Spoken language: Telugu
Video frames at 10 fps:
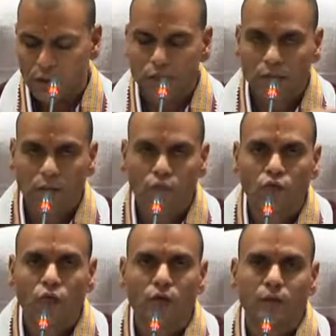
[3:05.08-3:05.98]
అంతకుముందు
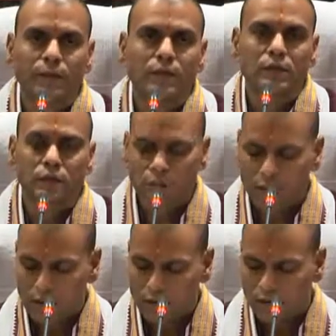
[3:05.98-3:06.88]
ఉన్నటువంటి పద్ధతి
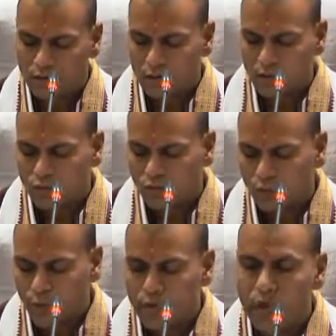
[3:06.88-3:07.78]
ద్వారా
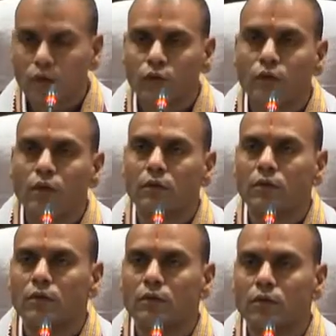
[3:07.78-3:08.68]
ముప్పై నాలుగు వేలు
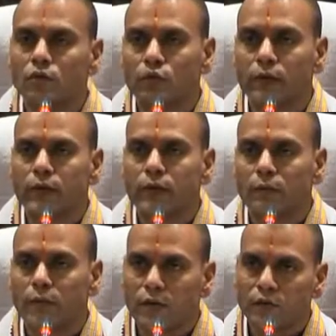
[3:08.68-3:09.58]
నూట
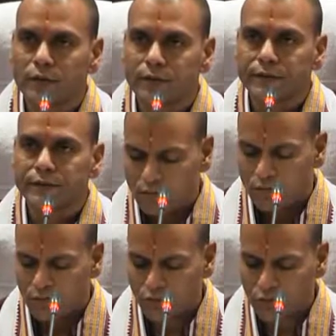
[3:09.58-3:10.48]
ఎనభై ఐదు టికెట్స్
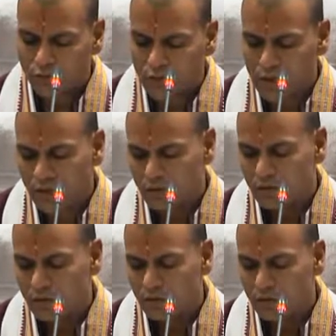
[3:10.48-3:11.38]
మొత్తం మీద
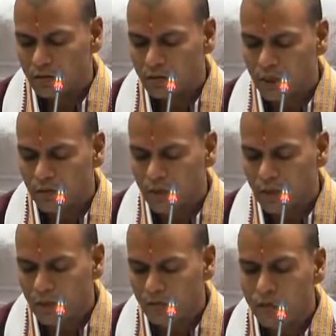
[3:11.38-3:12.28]
నలభై
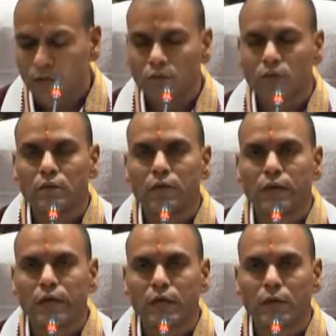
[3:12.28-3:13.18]
నాలుగు వేలు
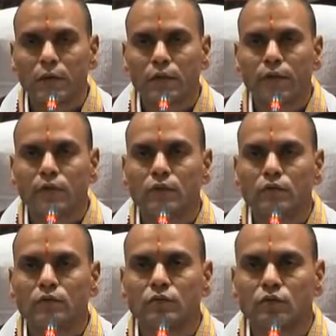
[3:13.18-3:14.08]
ఎనిమిది వందలు
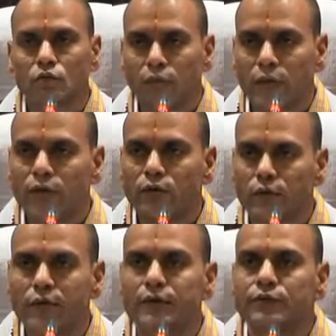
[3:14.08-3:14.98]
తొంభై ఐదు
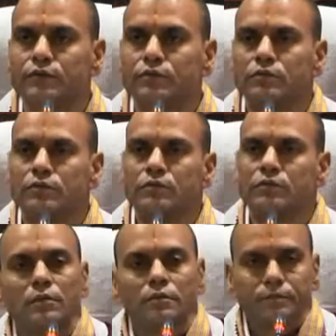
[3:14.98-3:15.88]
టికెట్స్
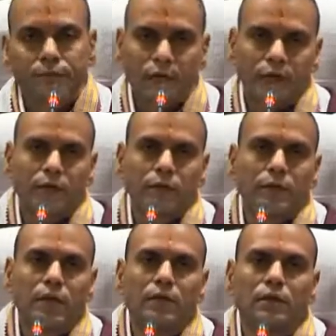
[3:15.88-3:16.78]
ప్రకటించడం
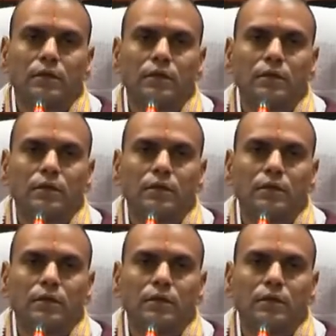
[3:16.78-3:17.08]
జరిగింది